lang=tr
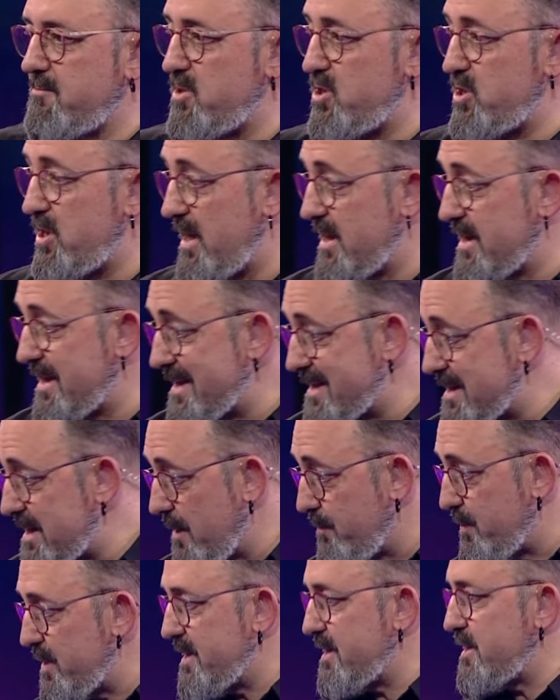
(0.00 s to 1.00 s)
bir şeyin nasıl
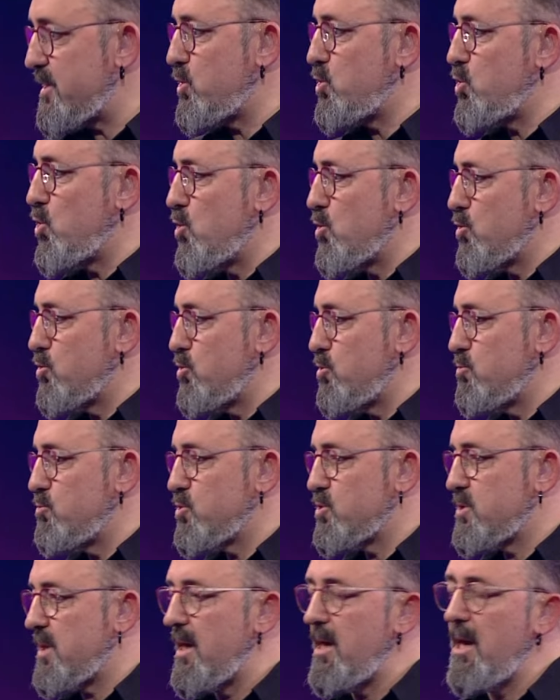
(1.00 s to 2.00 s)
yapıldığını
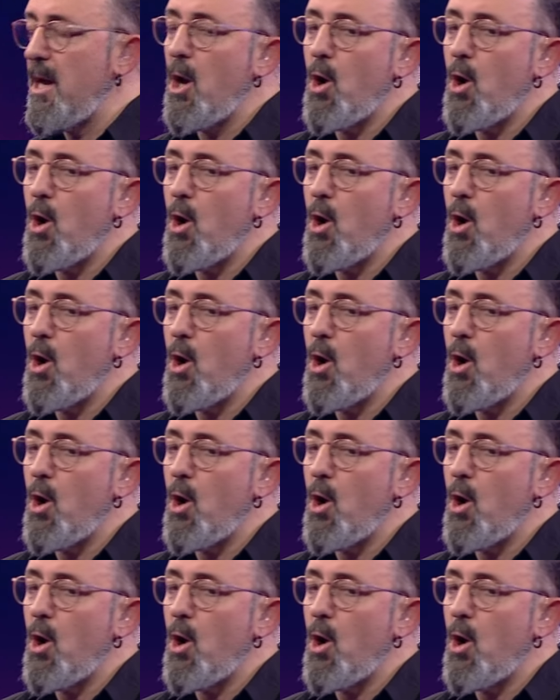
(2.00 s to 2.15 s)
gördüğümüzde